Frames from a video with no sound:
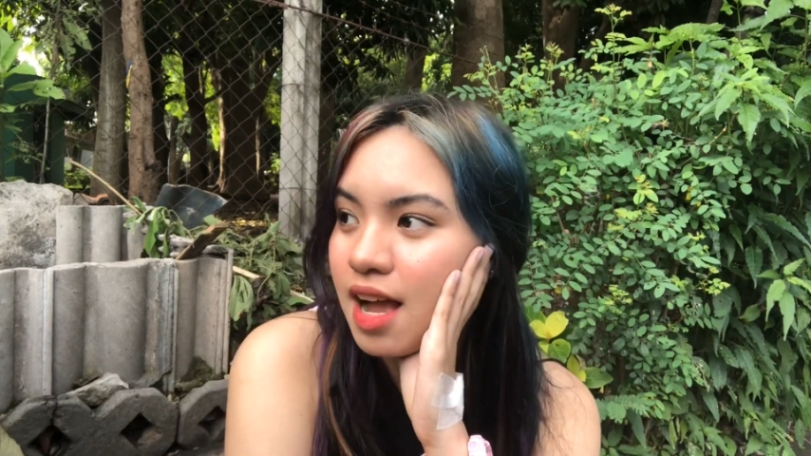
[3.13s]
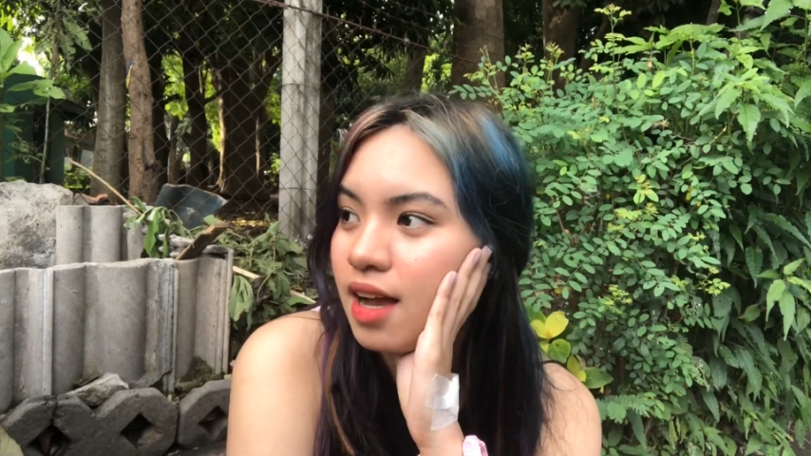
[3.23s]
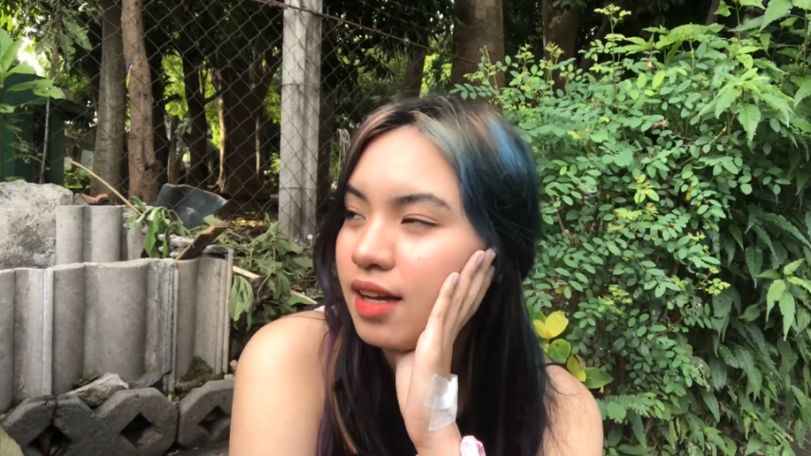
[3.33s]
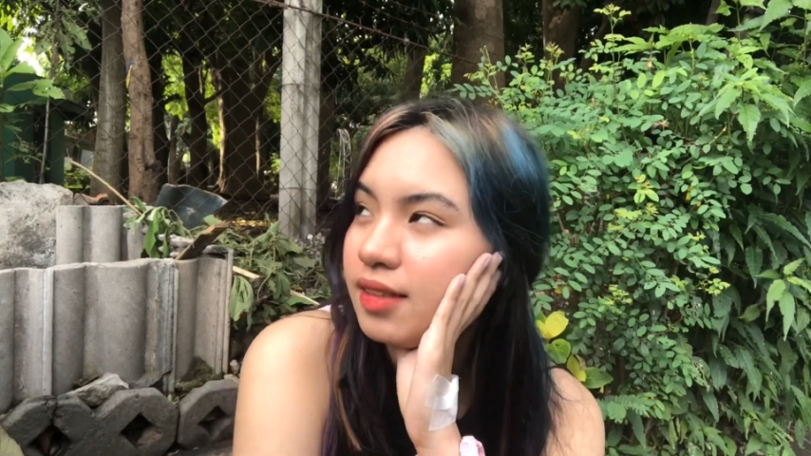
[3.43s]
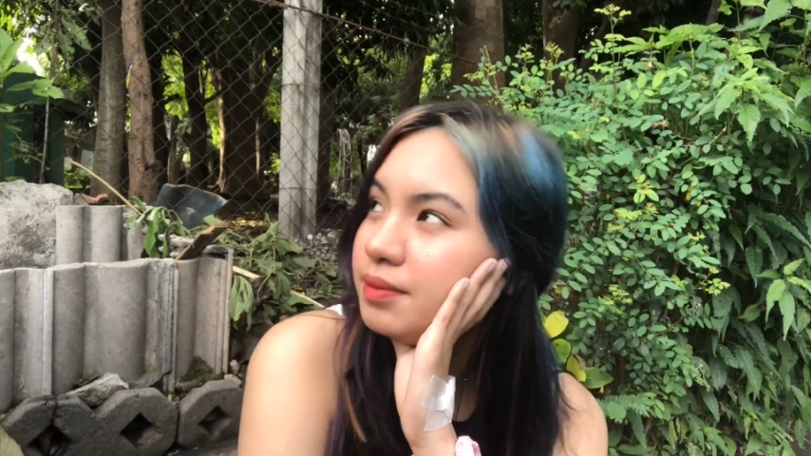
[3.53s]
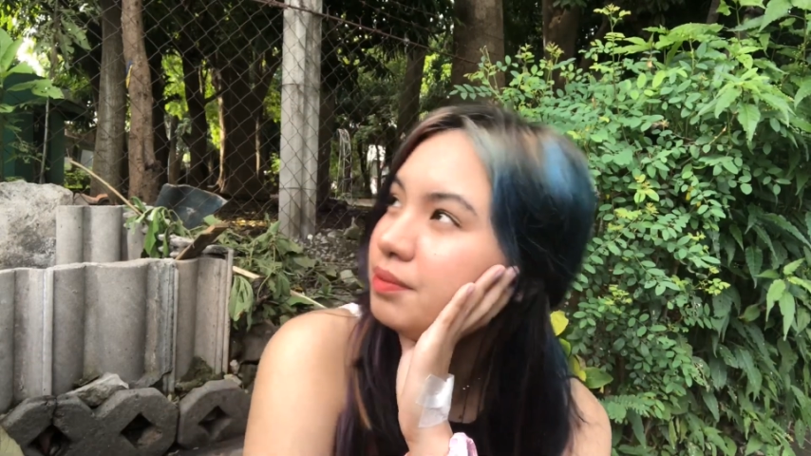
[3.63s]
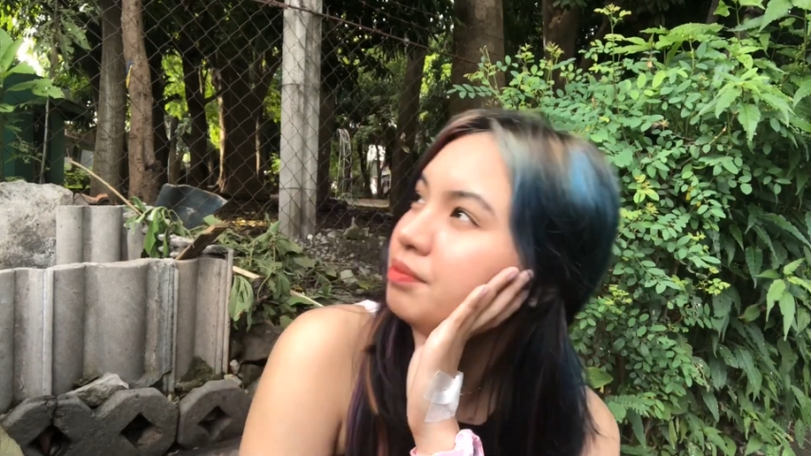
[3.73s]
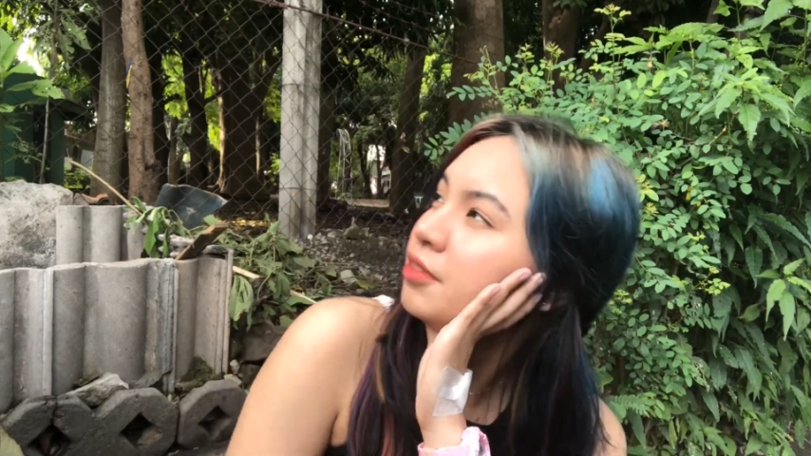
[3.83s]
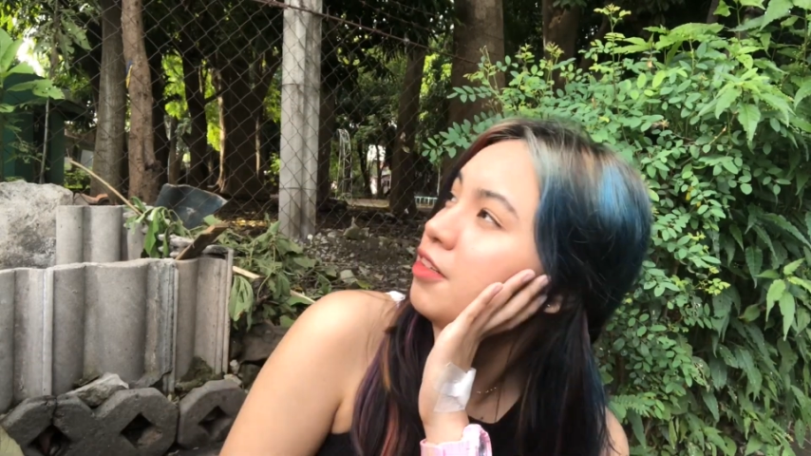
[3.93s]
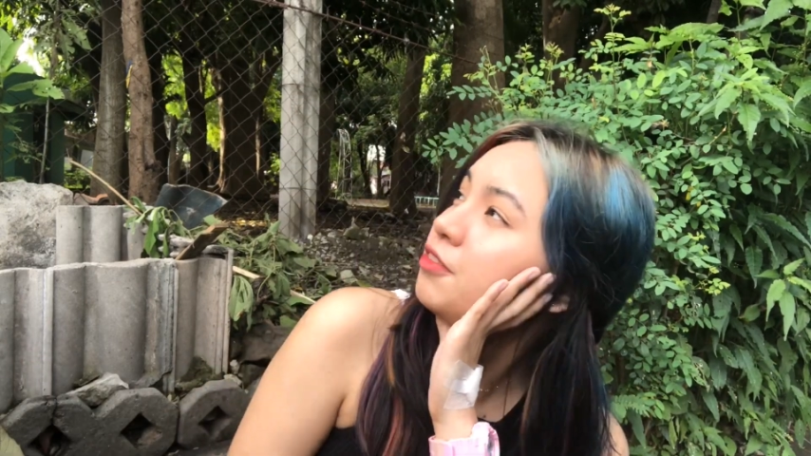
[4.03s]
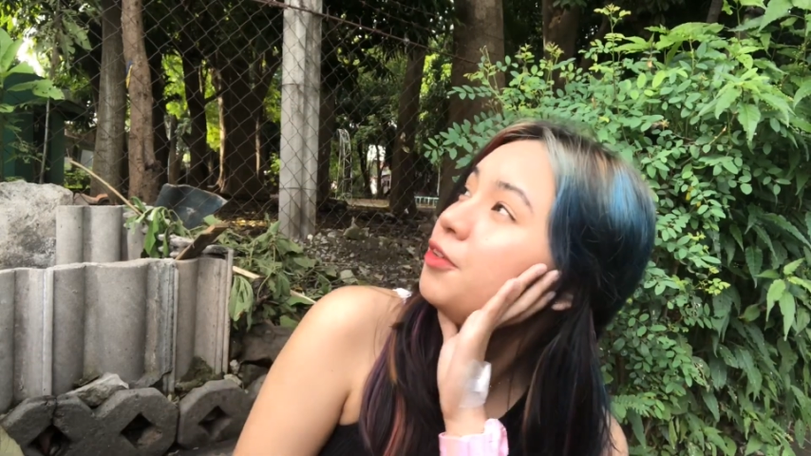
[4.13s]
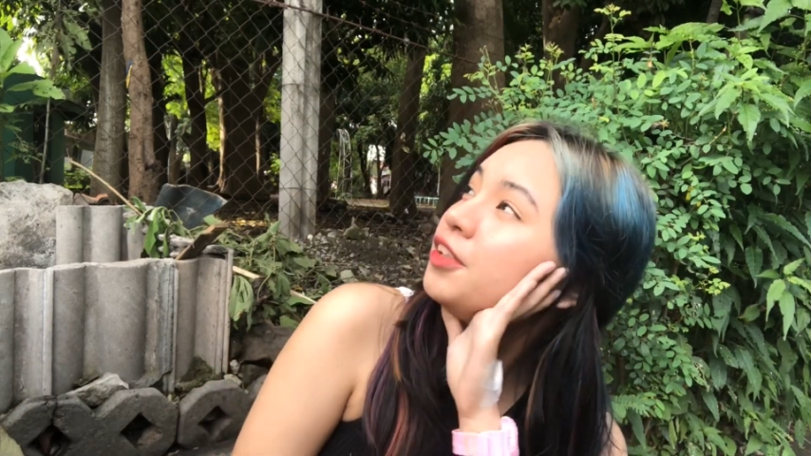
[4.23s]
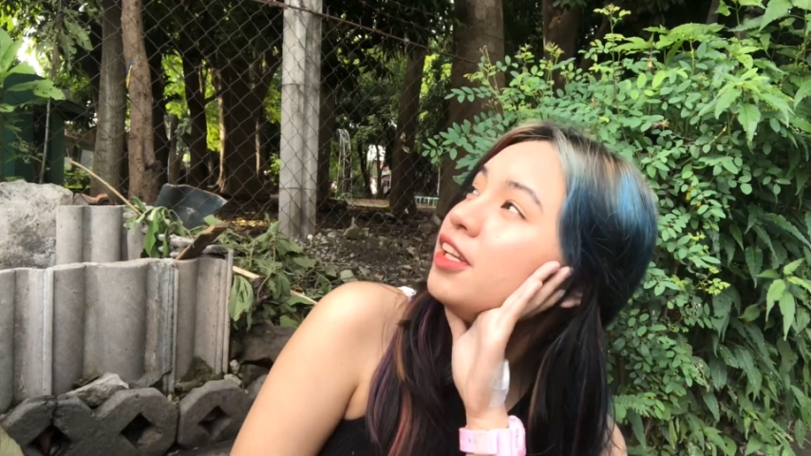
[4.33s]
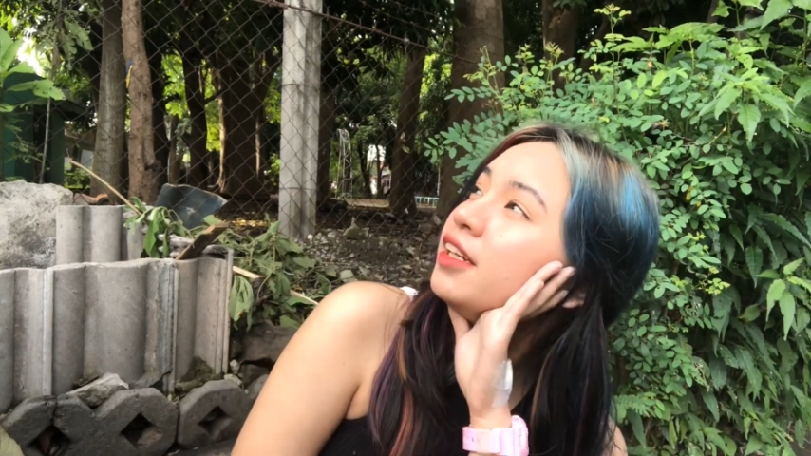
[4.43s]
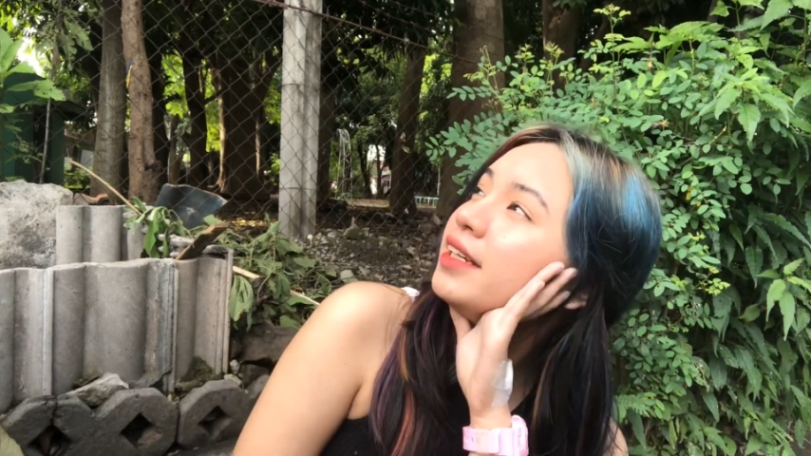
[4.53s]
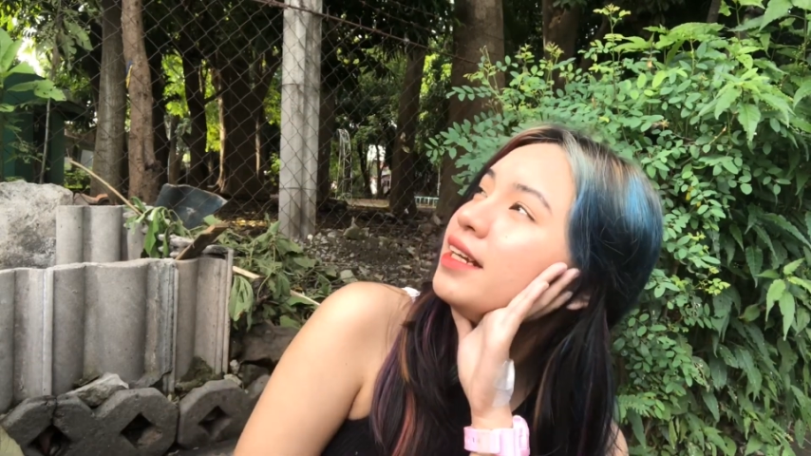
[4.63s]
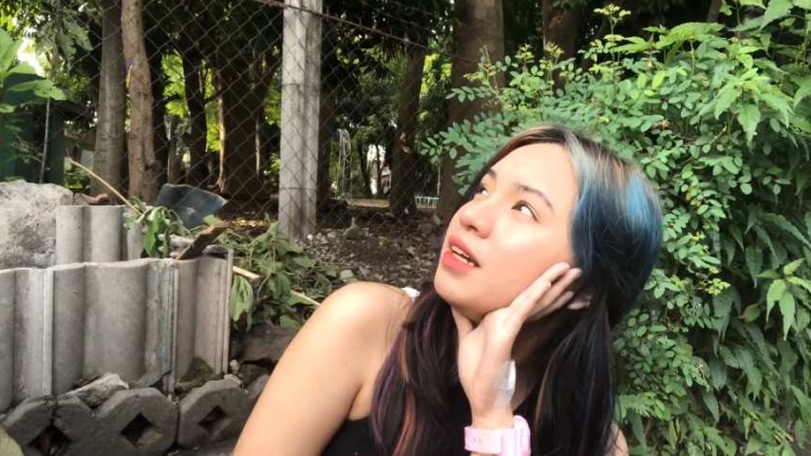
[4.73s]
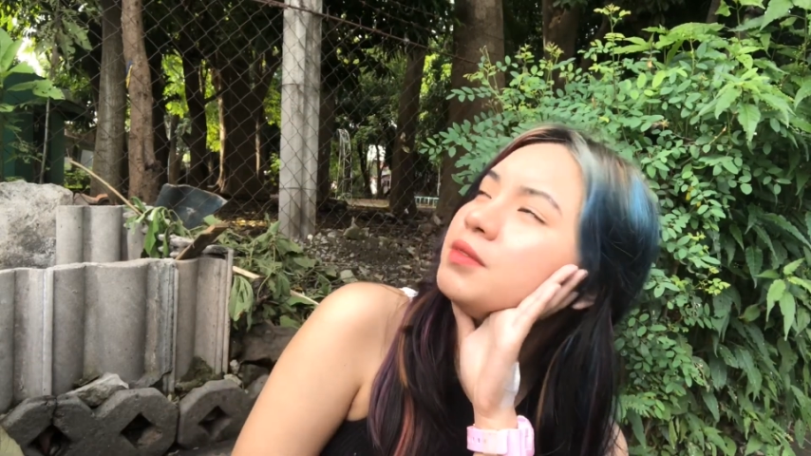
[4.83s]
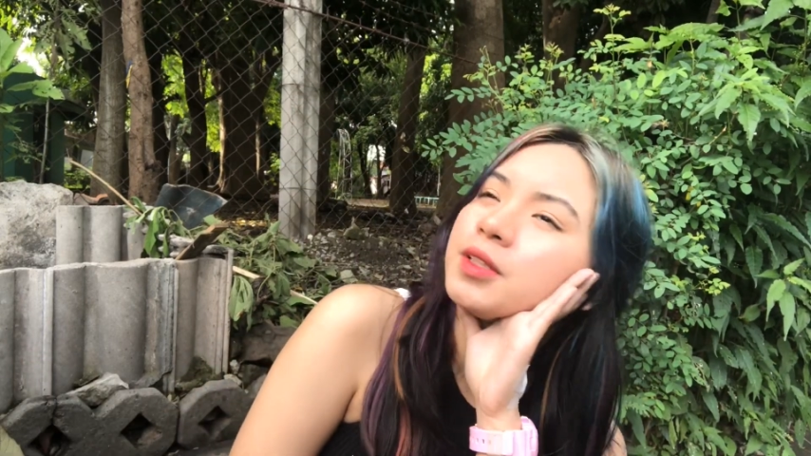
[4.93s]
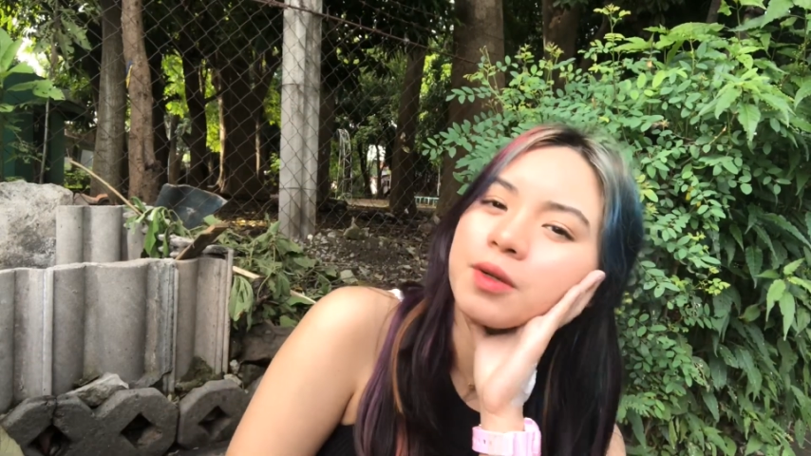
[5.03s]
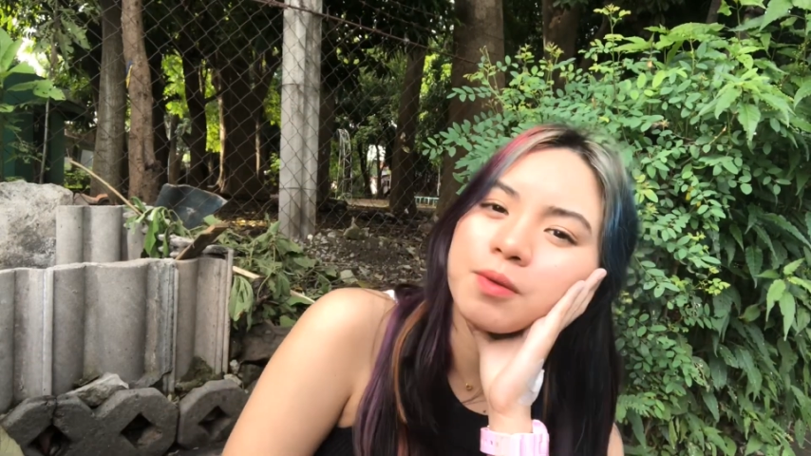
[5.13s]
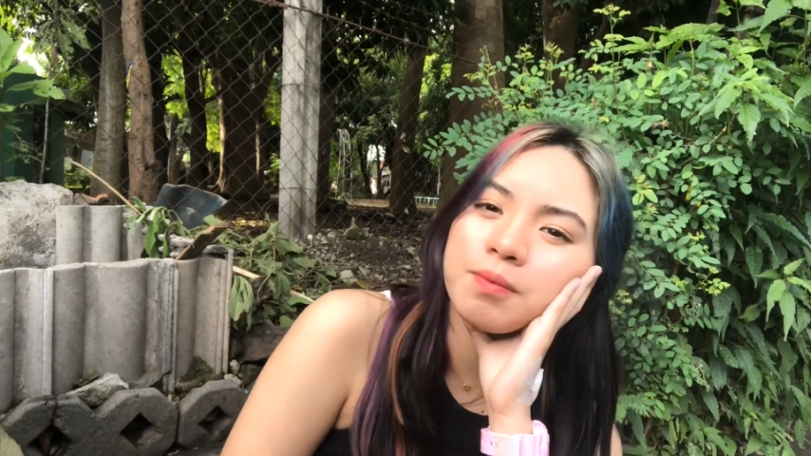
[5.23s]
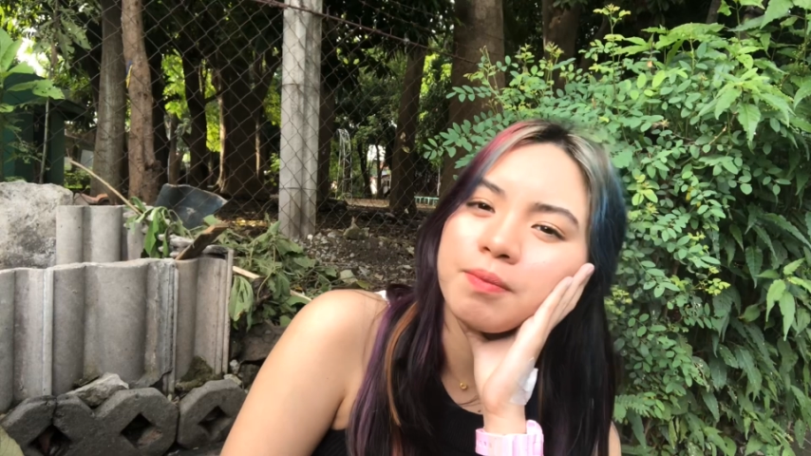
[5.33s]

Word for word: Um, phone lang yung gamit ko